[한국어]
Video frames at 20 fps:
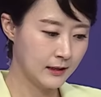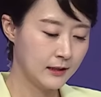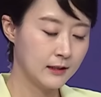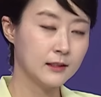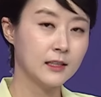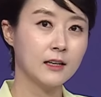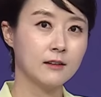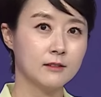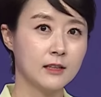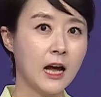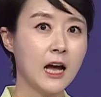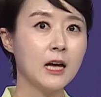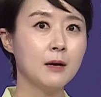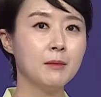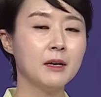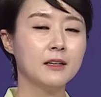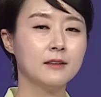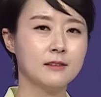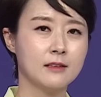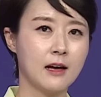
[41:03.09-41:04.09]
일단
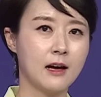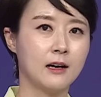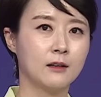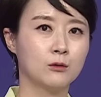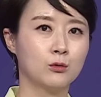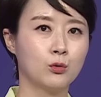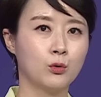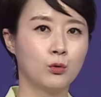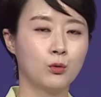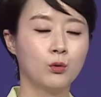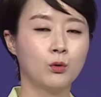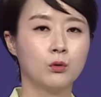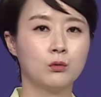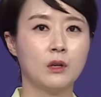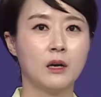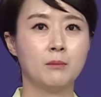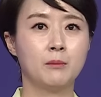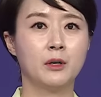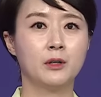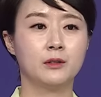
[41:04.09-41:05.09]
타이밍상 또 이런 것도
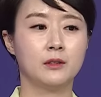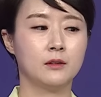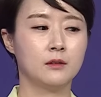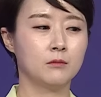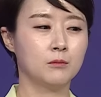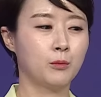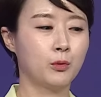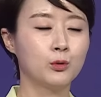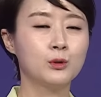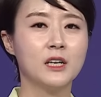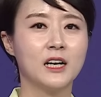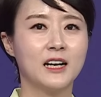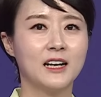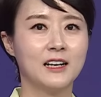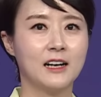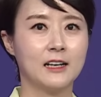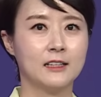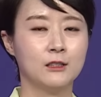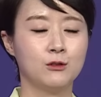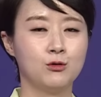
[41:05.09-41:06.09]
한번
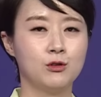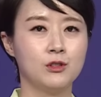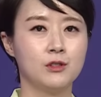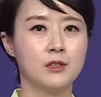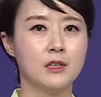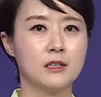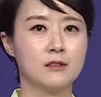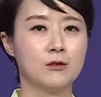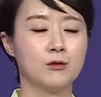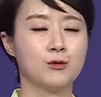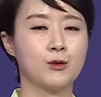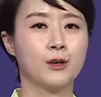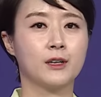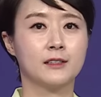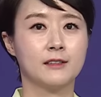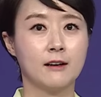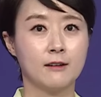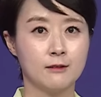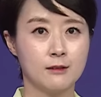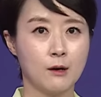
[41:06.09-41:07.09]
보자라는 취지에서
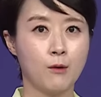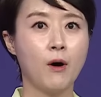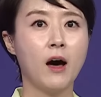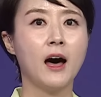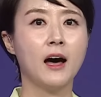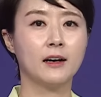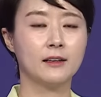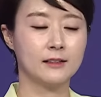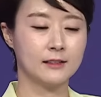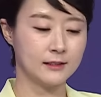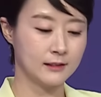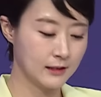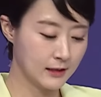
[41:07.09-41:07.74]
저희가 상사화학을